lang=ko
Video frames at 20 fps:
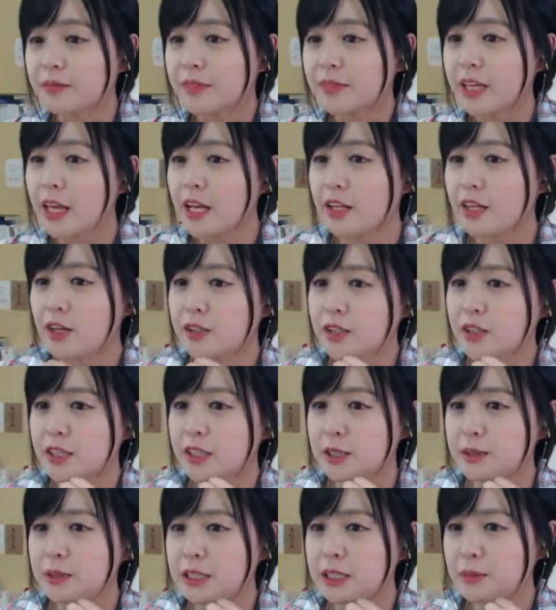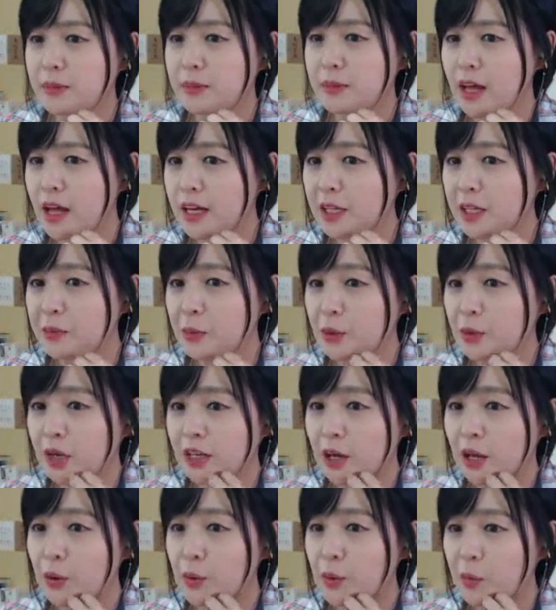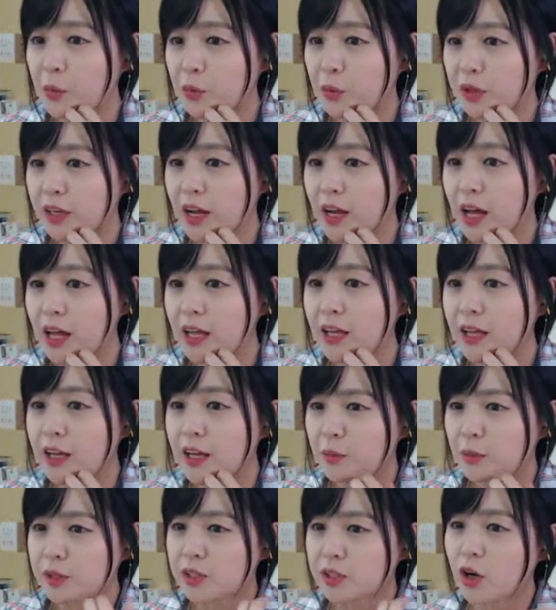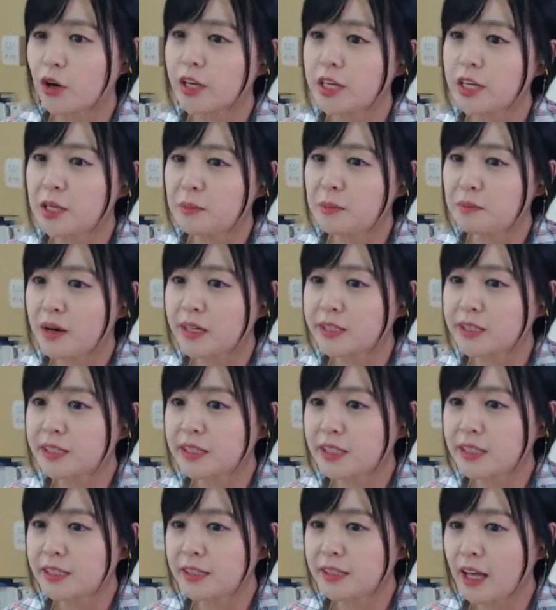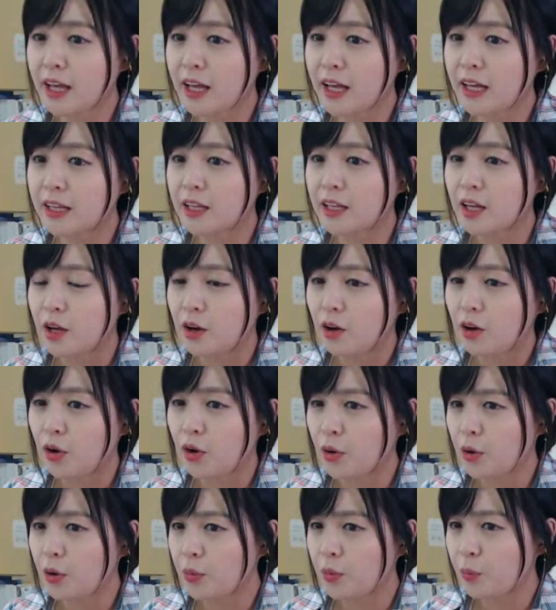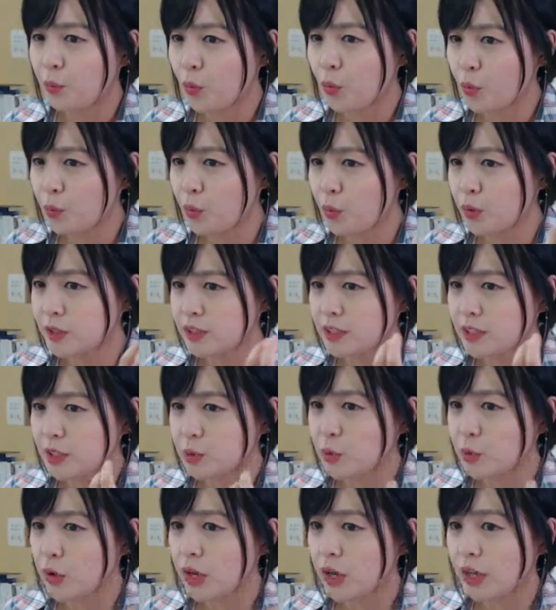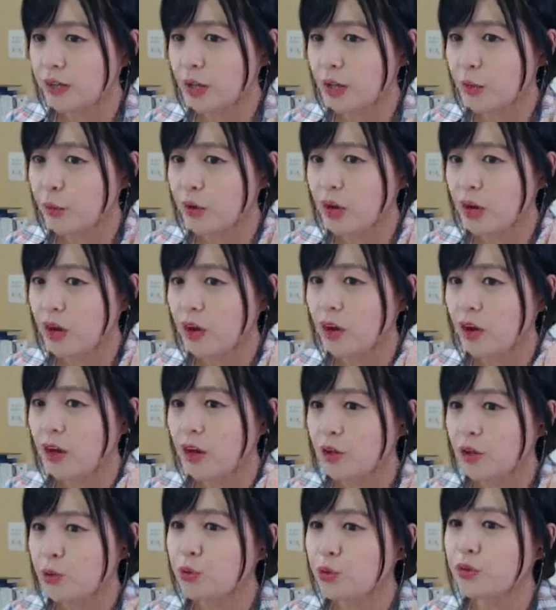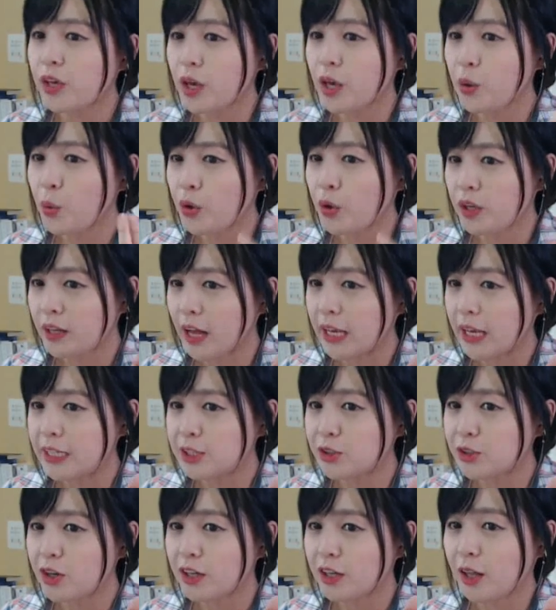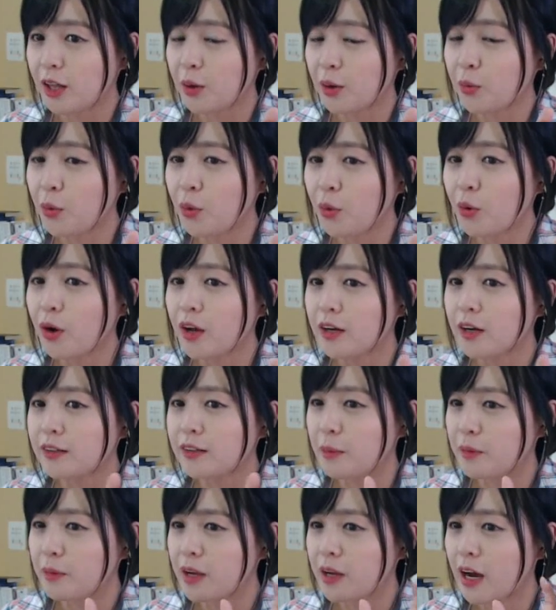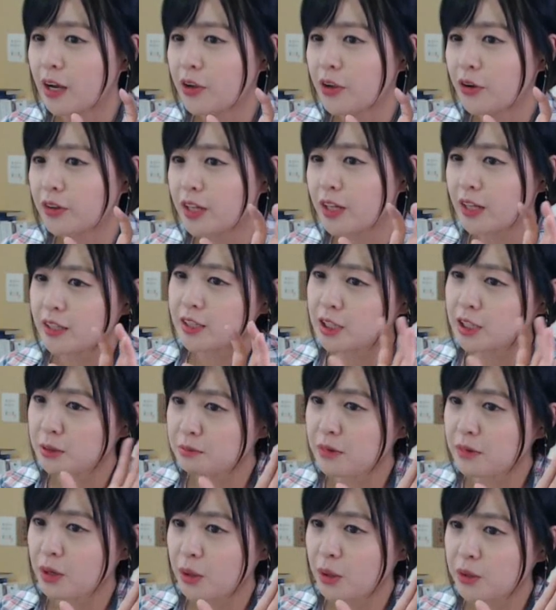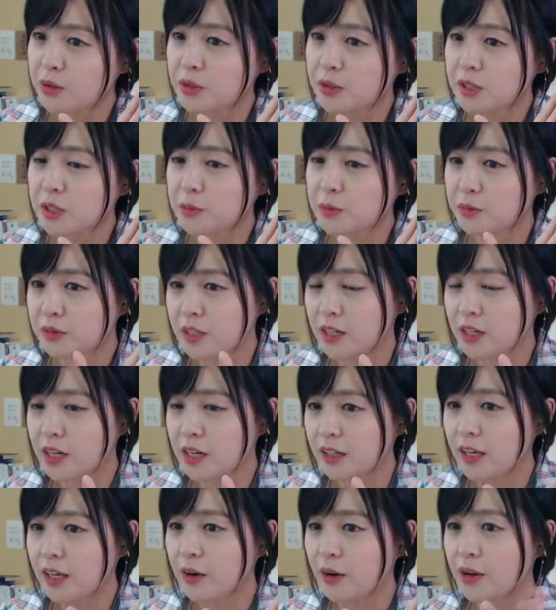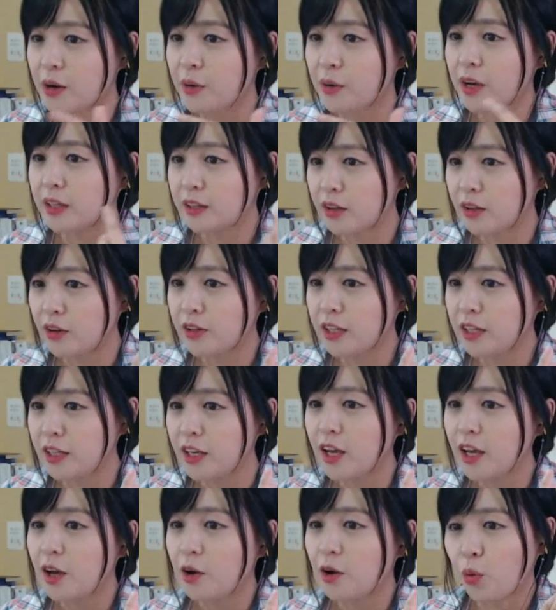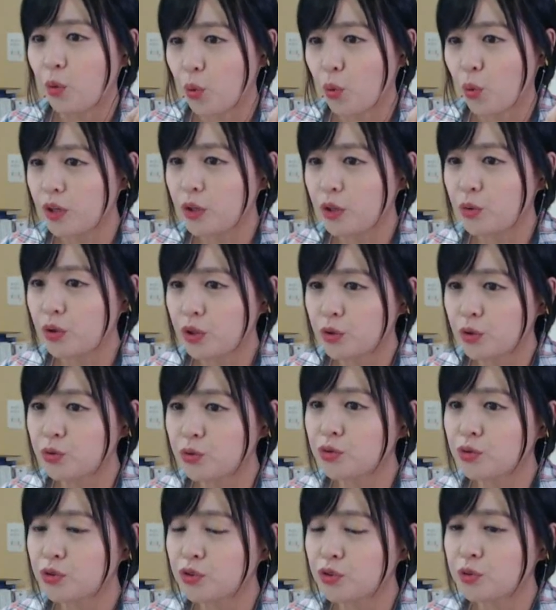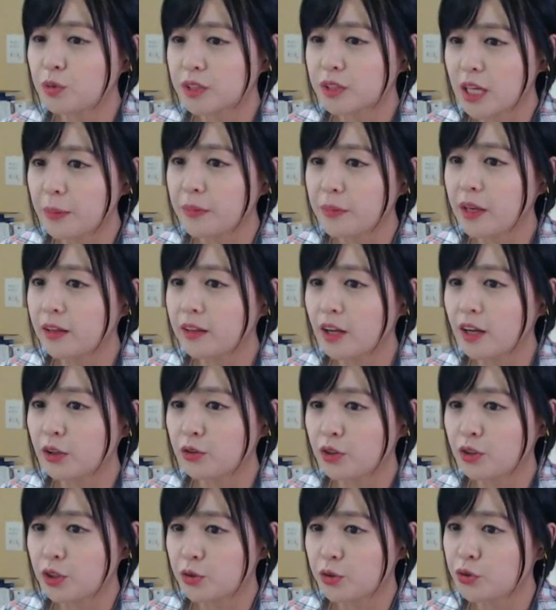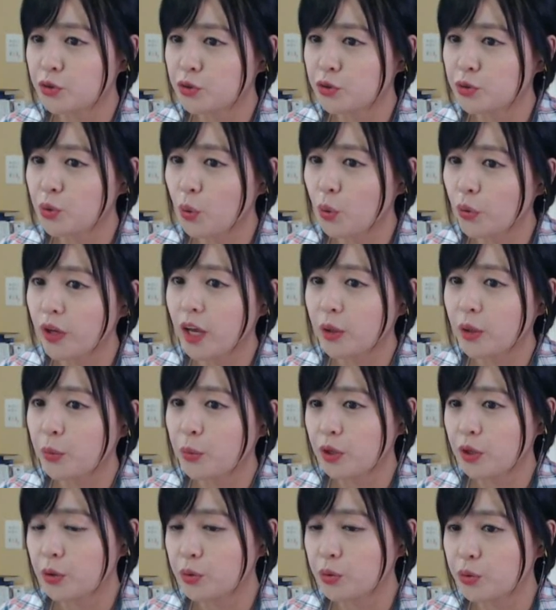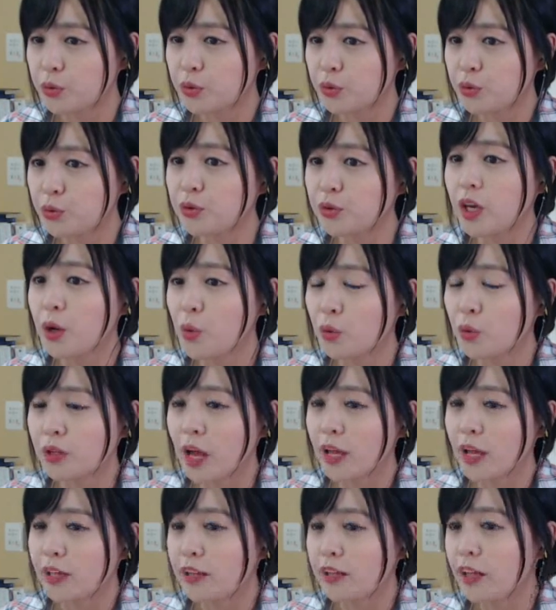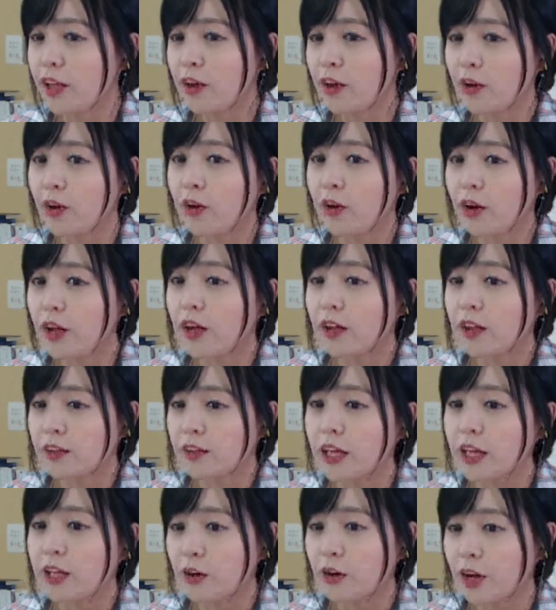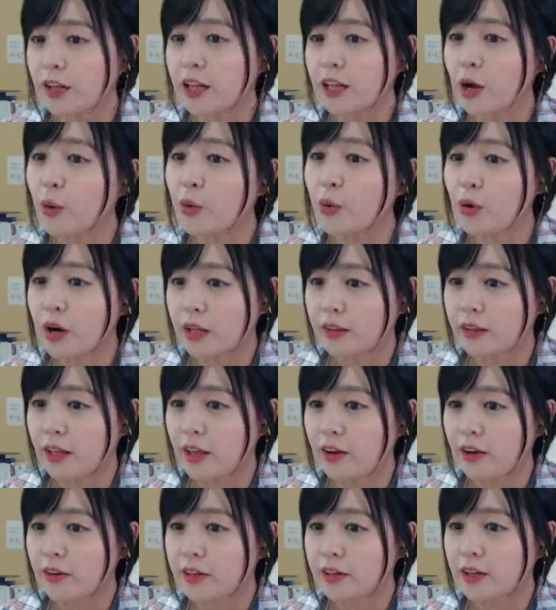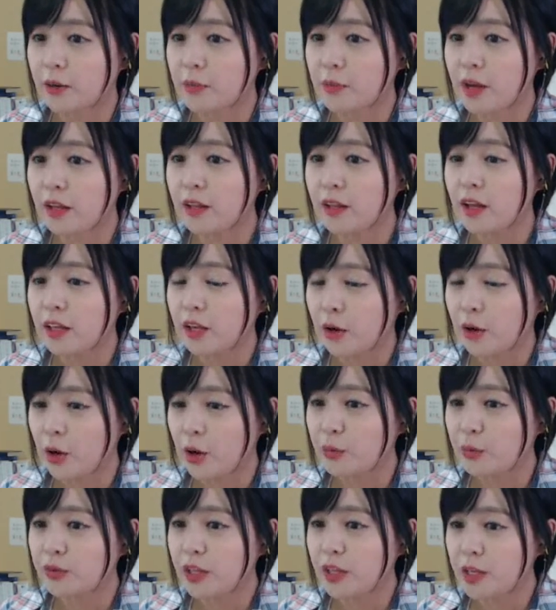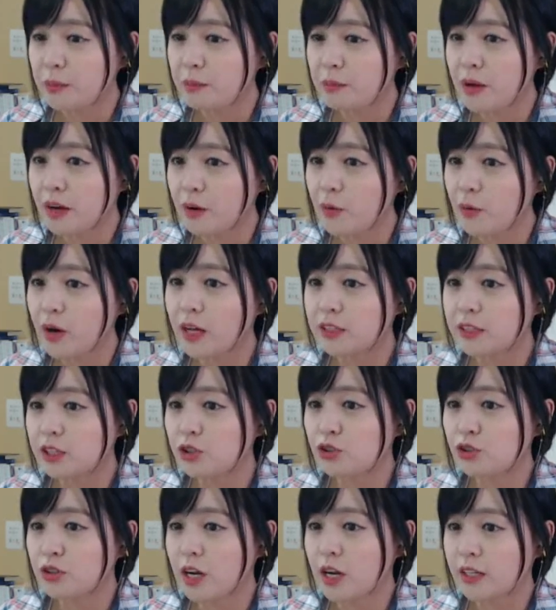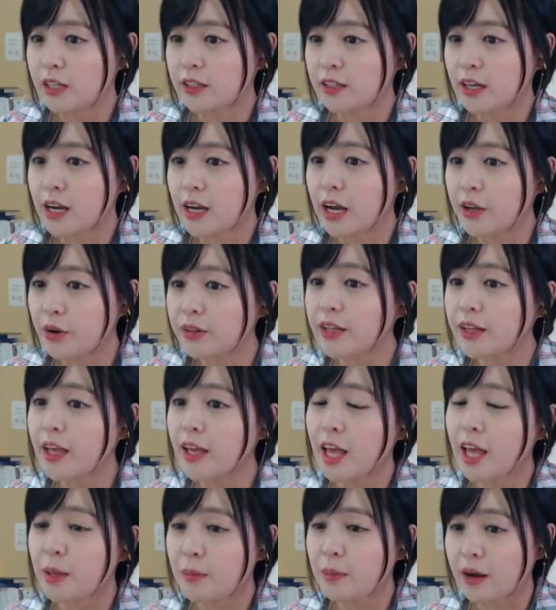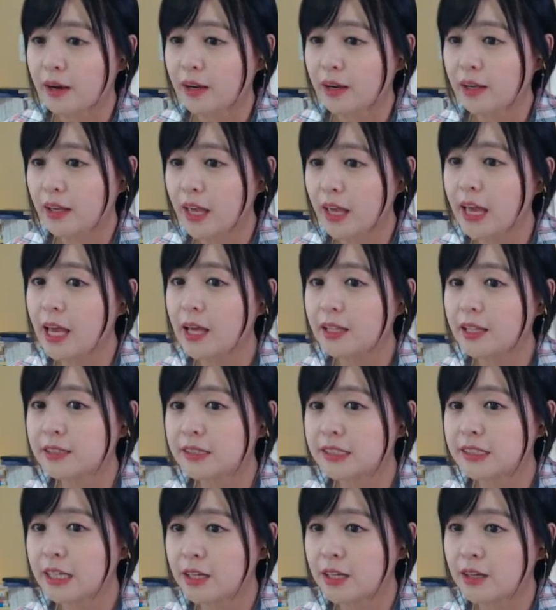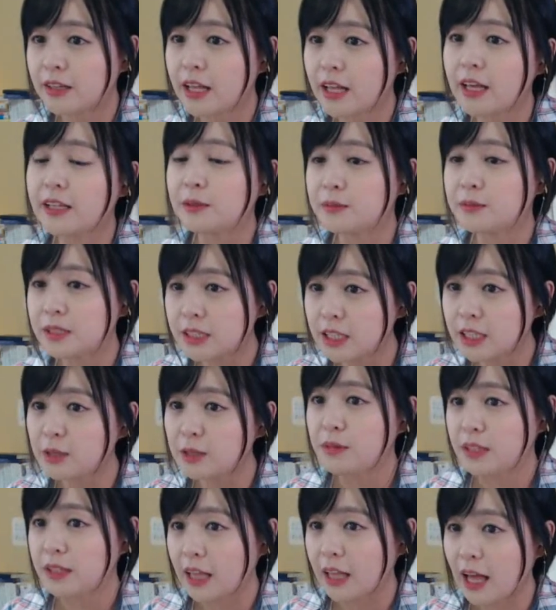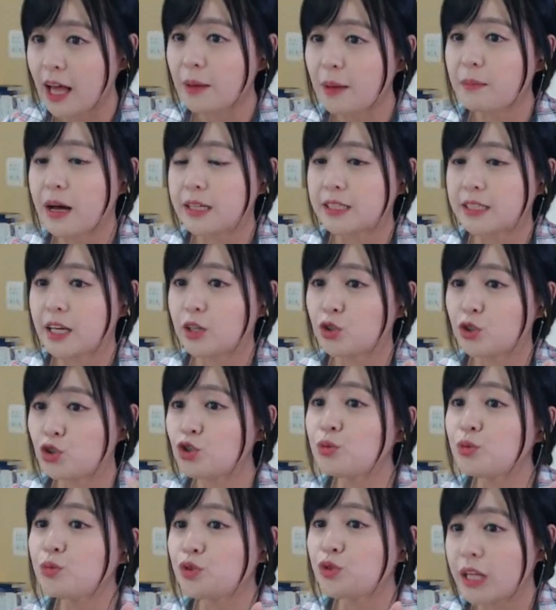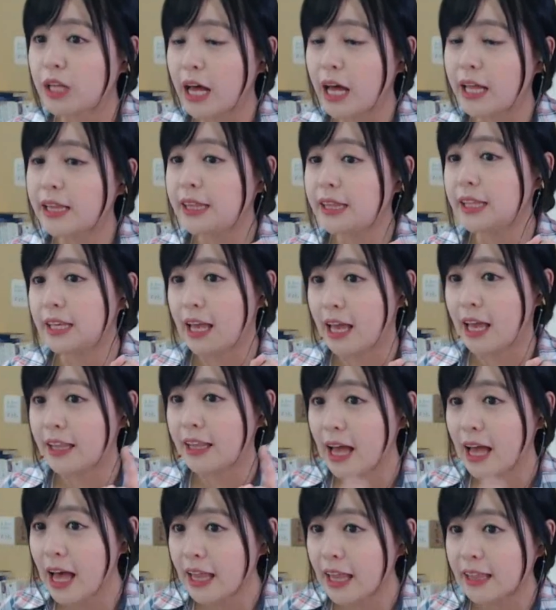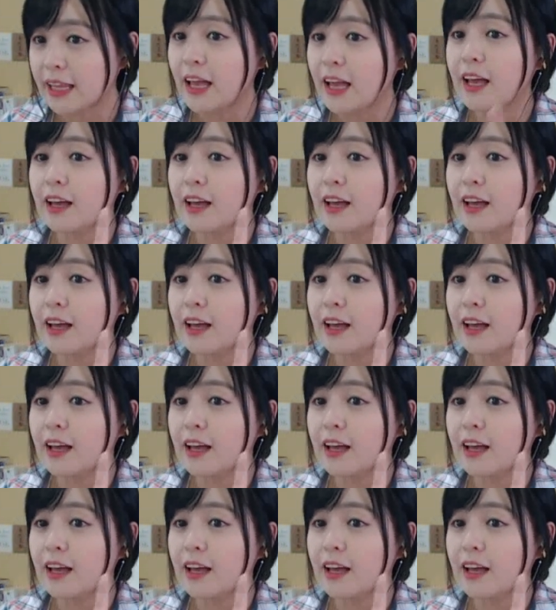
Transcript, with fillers: 예를 들어서 지금 이만큼 요리가 나온 거 보니까 어, 저희 입맛은 일단 어, 몸보신에 좋아야 되고요. 육회고기 다 있어야 되고 그 다음에 가격대는 10만 원 선에서 부탁할게요 라고 했더니 오리도 있고 뭐 삼계탕도 있고 꽃게도 있고 육회공 다 있네요. 네, 이렇게 나온 것 같아요. 그러면 여러분의 입맛과 지출 가능한 가격대에 맞게 차려낸 음식입니다. 맞아요. 주문한, 디엔한